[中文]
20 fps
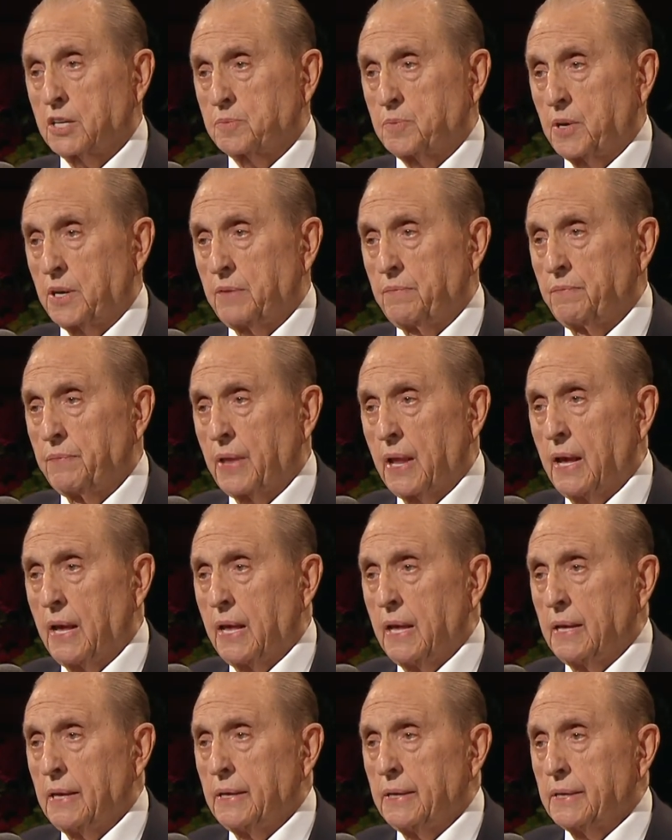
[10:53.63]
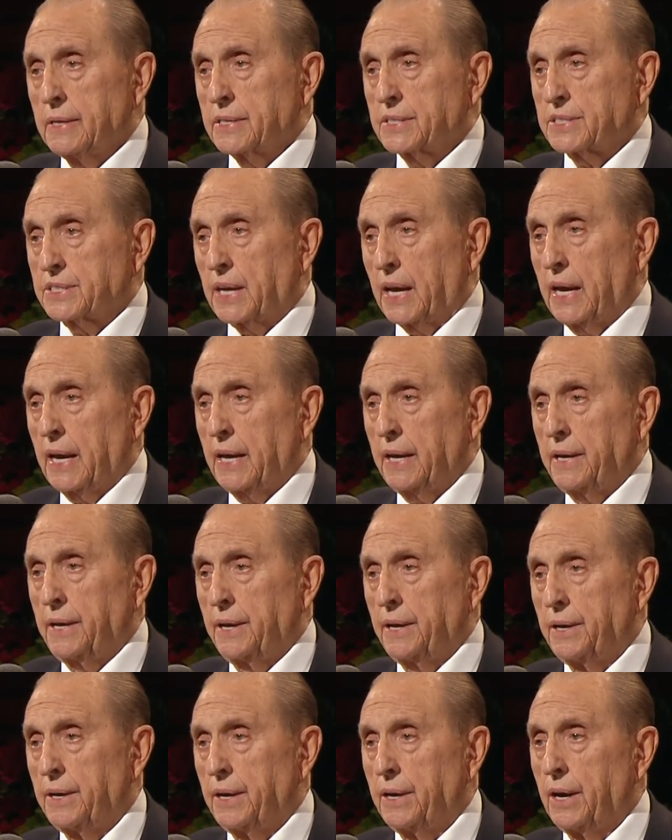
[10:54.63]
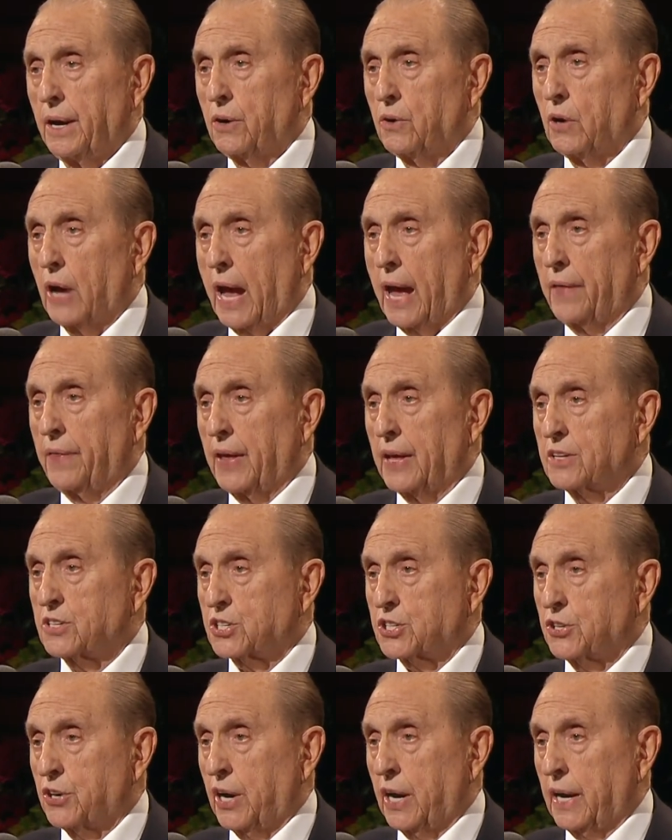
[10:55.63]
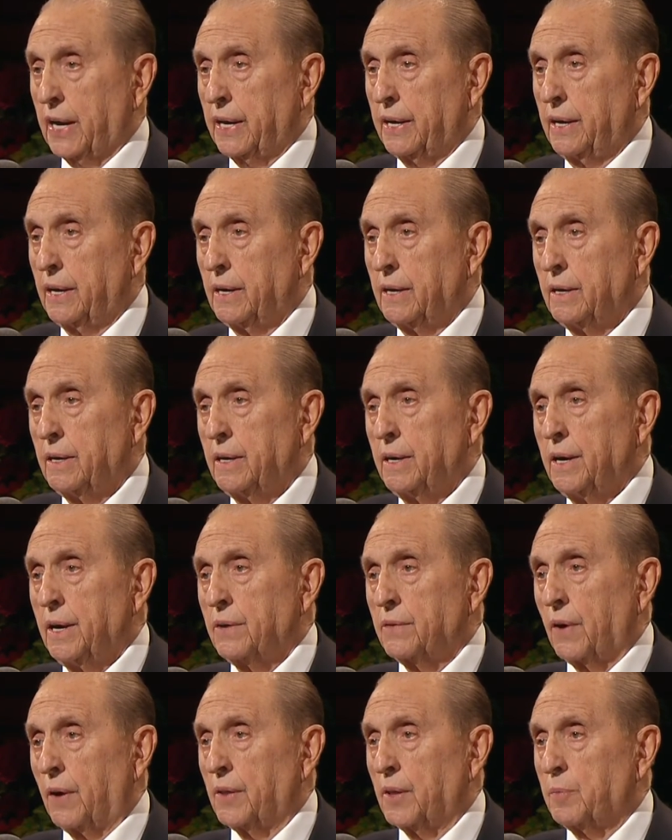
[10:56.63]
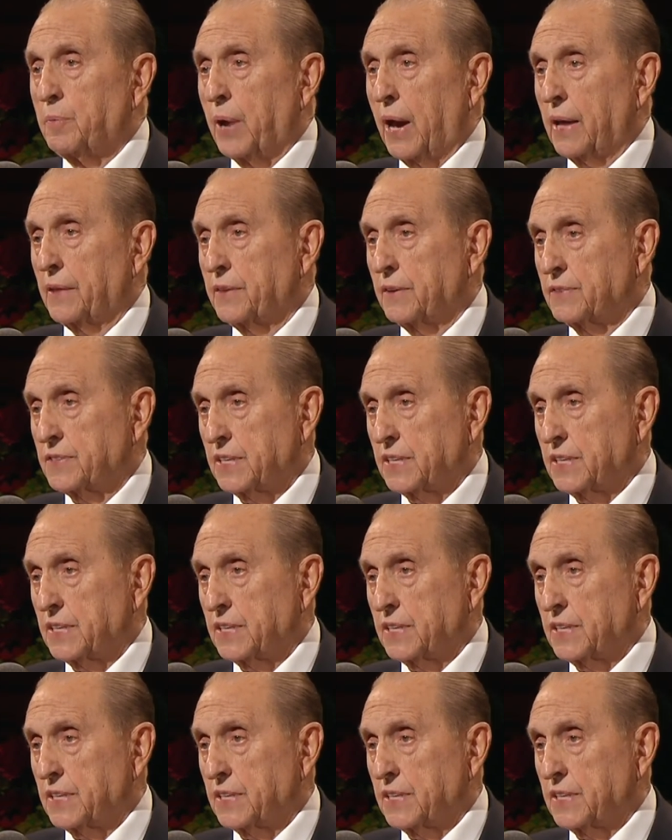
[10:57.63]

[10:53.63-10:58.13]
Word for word: 她和她先生曾经远离安全的道路，